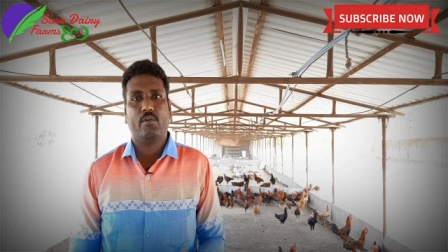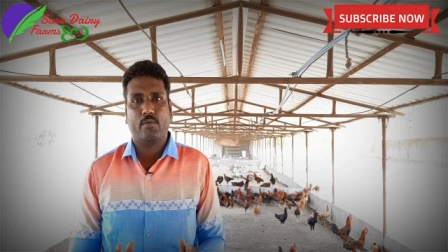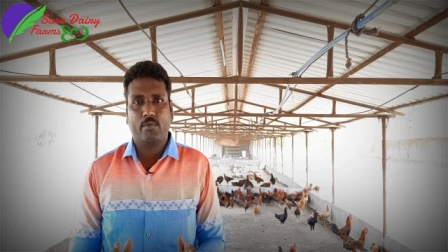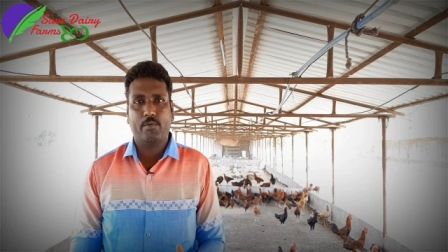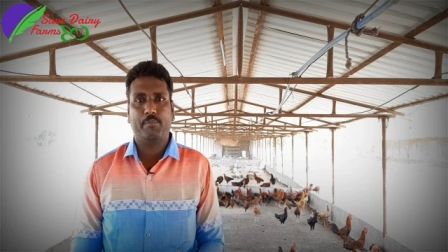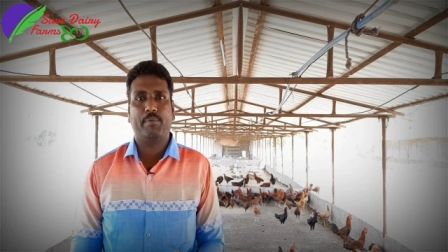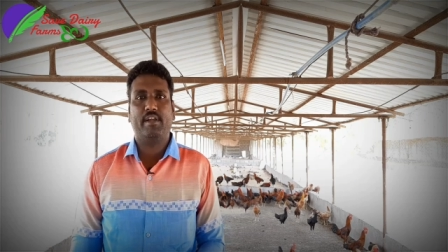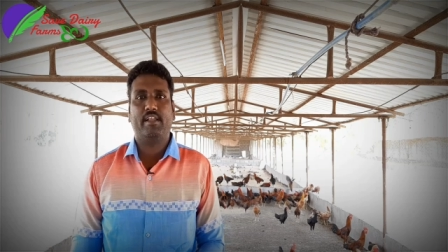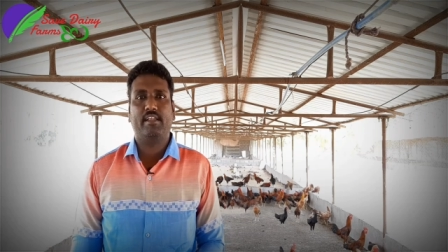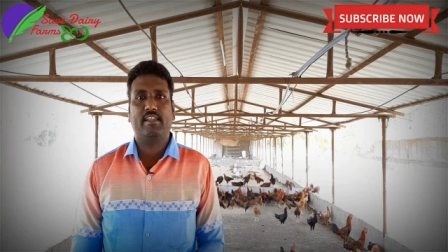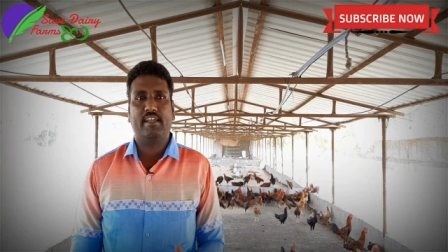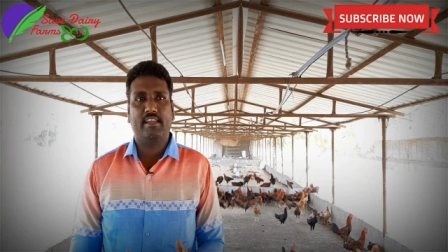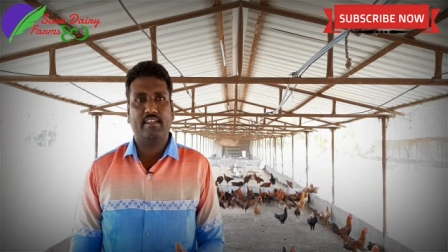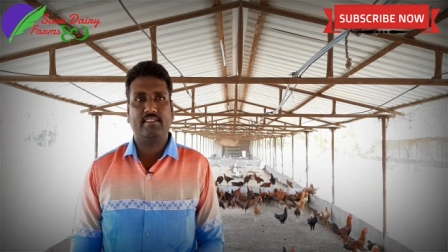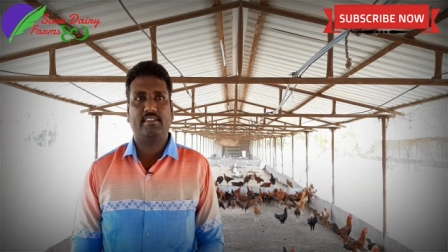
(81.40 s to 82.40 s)
ஃபிட் பண்ணாத
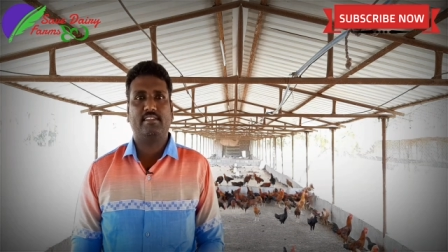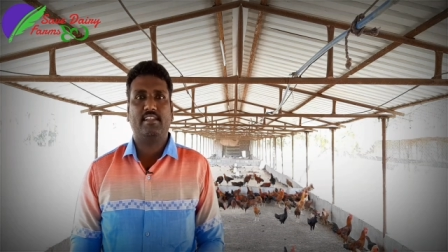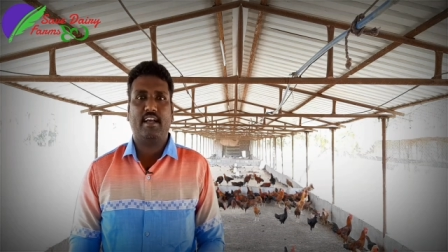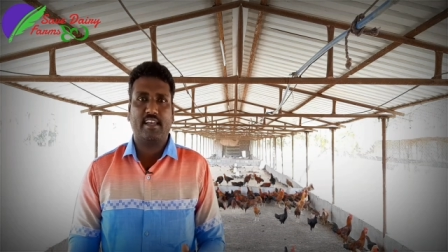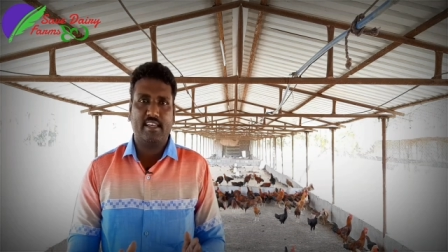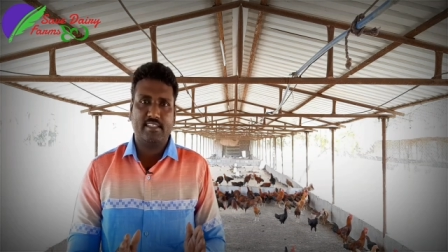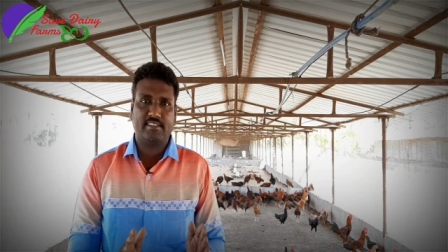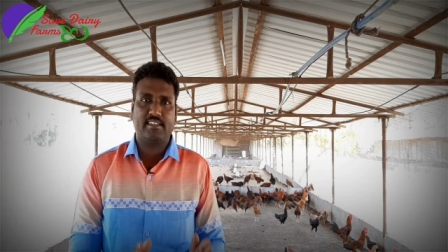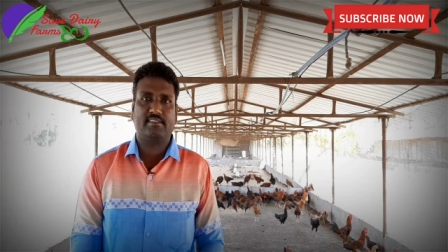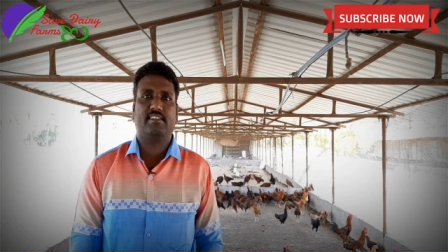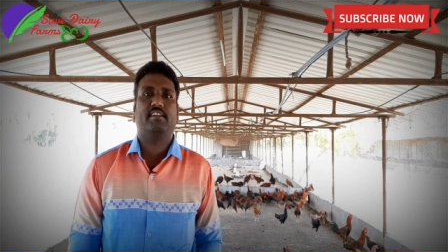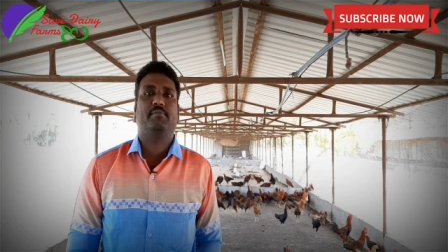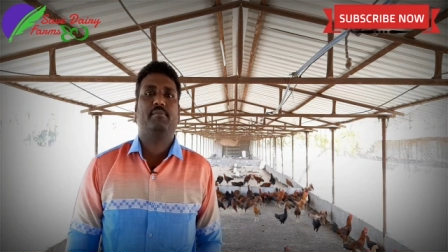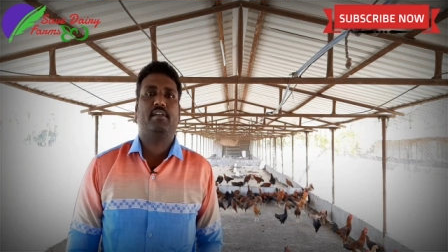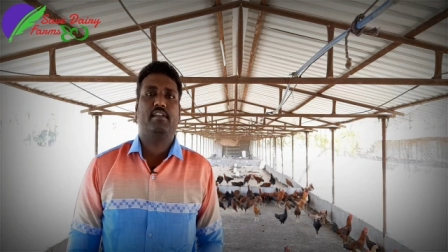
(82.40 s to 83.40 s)
என்ன செஞ்சேன் அங்கேயே
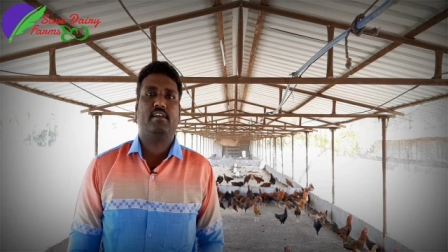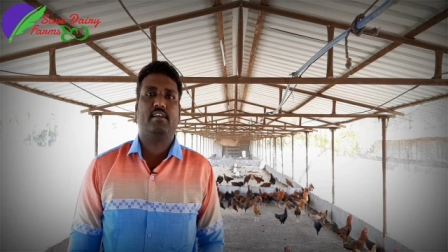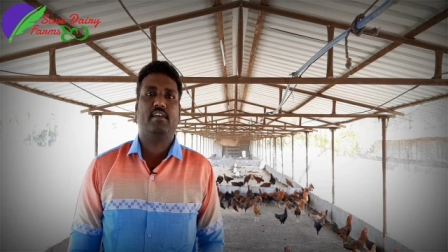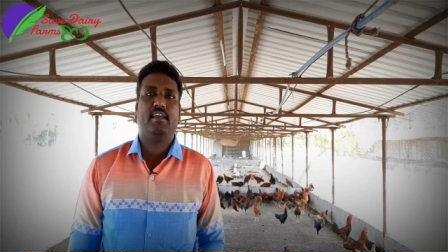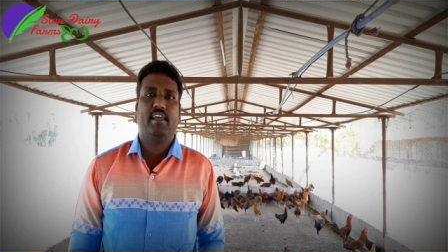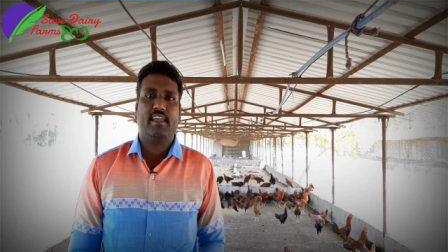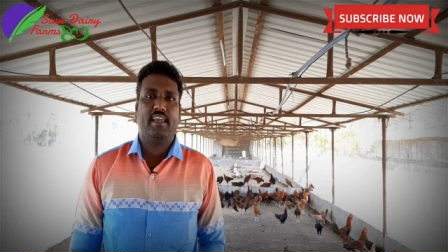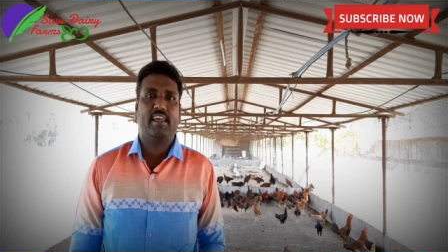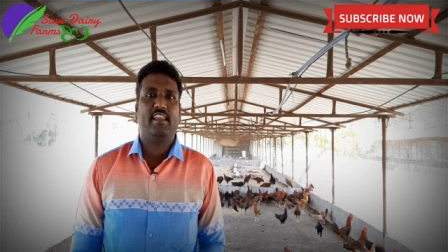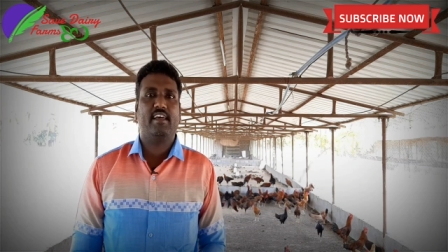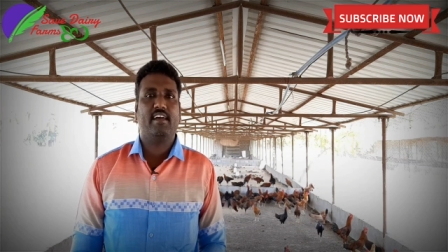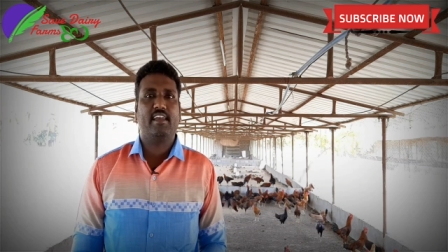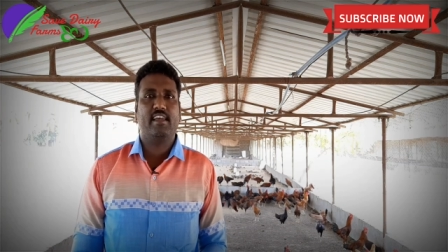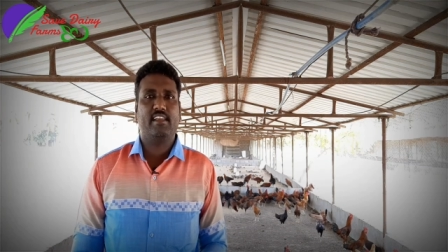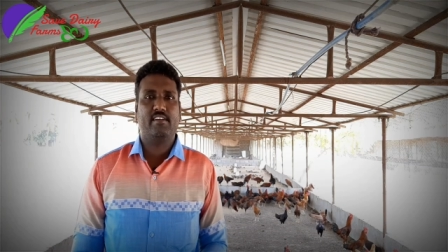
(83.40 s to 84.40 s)
சஸ்டெயின் பண்ணேன் ஏன்னா
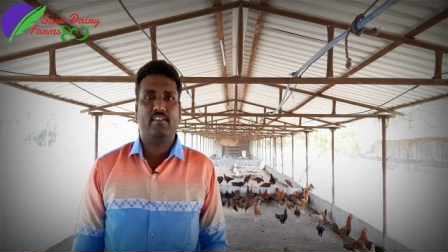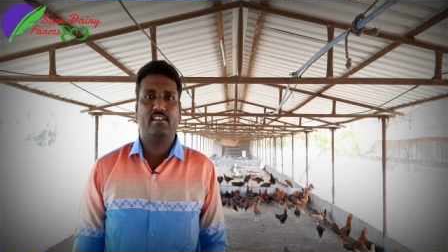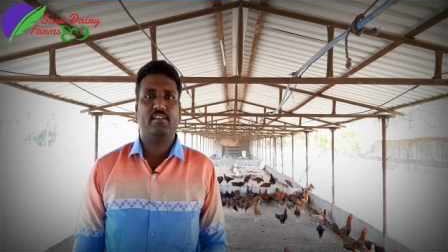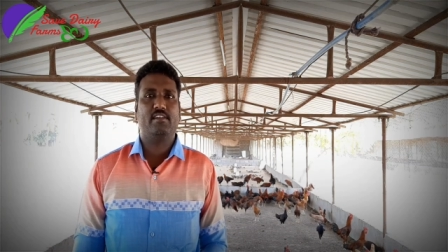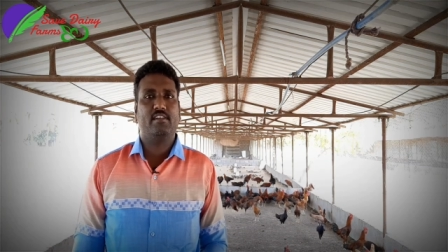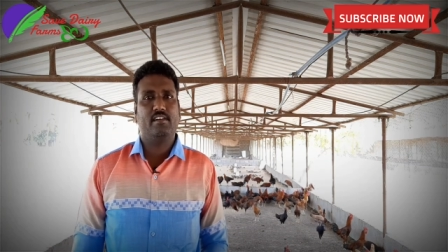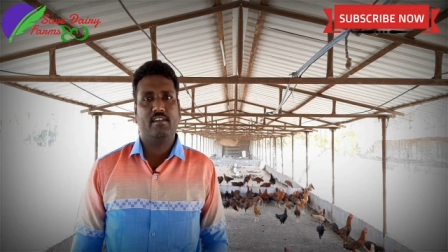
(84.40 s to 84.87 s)
எனக்கு வந்து